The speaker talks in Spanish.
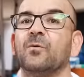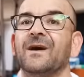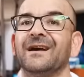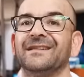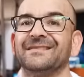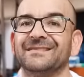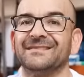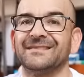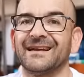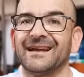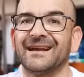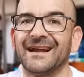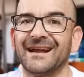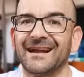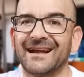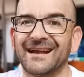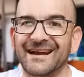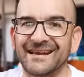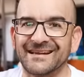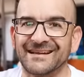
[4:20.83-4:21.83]
ya os contamos
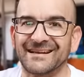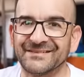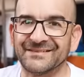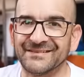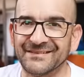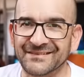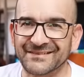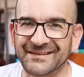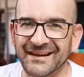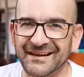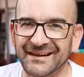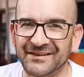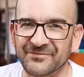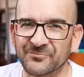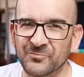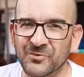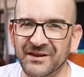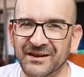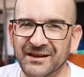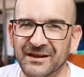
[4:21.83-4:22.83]
en nuestro episodio
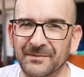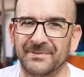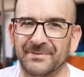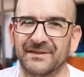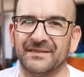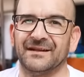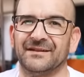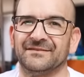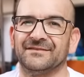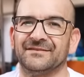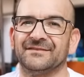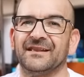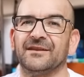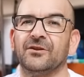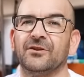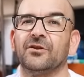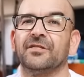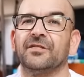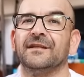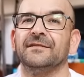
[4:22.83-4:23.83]
60 que la
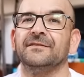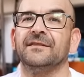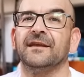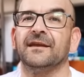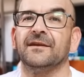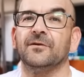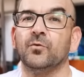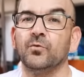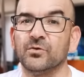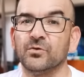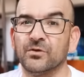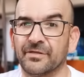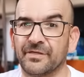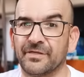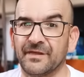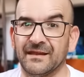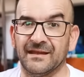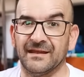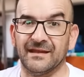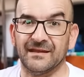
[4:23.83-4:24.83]
tecnología LiFePO 4
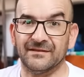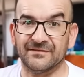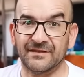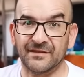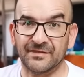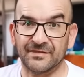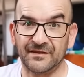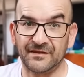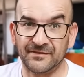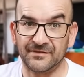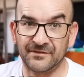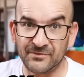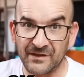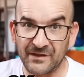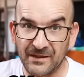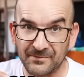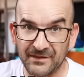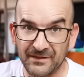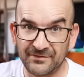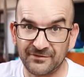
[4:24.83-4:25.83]
tiene muchas
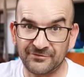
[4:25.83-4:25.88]
ventajas